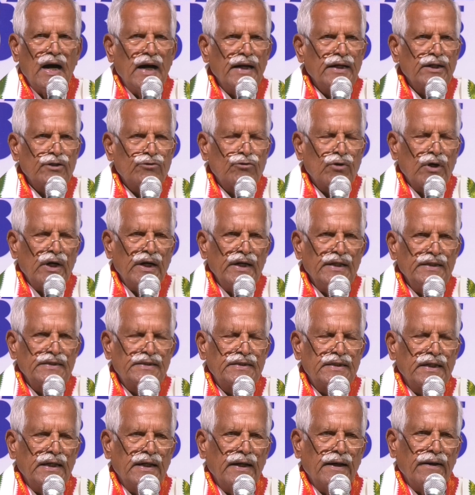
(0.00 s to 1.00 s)
ఆ నిధుల
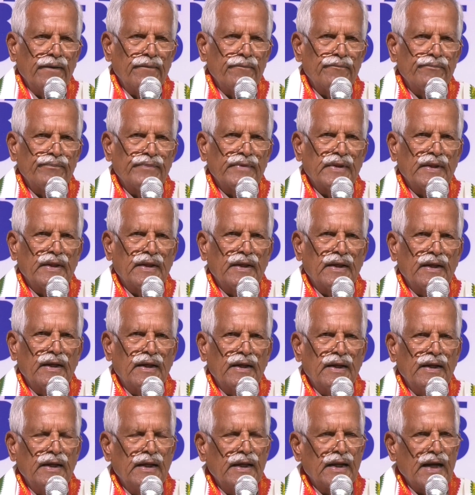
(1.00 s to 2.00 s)
నుంచి
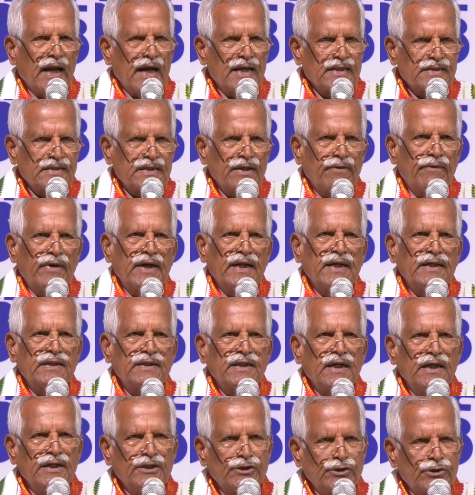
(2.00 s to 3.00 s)
ఈ రాష్ట్రం
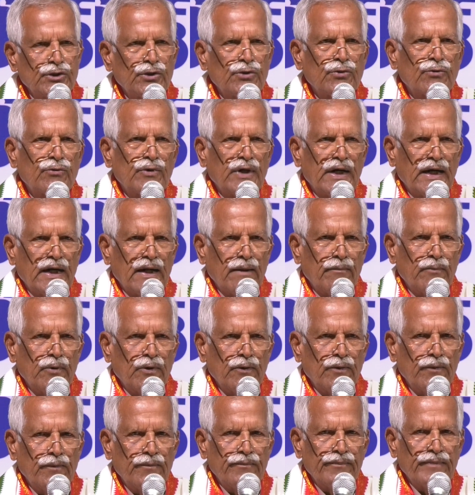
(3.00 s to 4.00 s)
అడిగితే ఇచ్చిండు కూడా
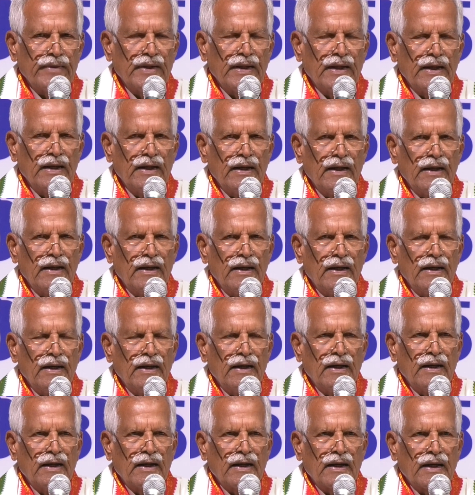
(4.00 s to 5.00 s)
డబ్బులు
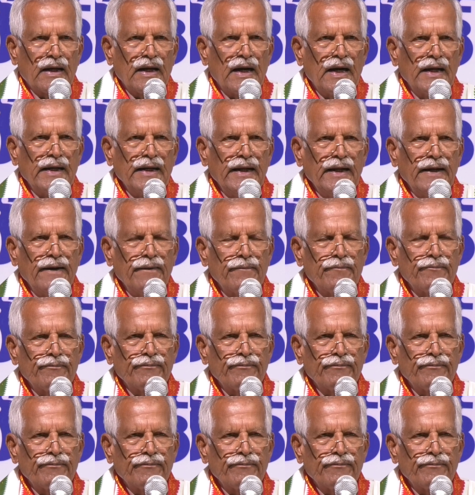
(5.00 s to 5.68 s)
కానీ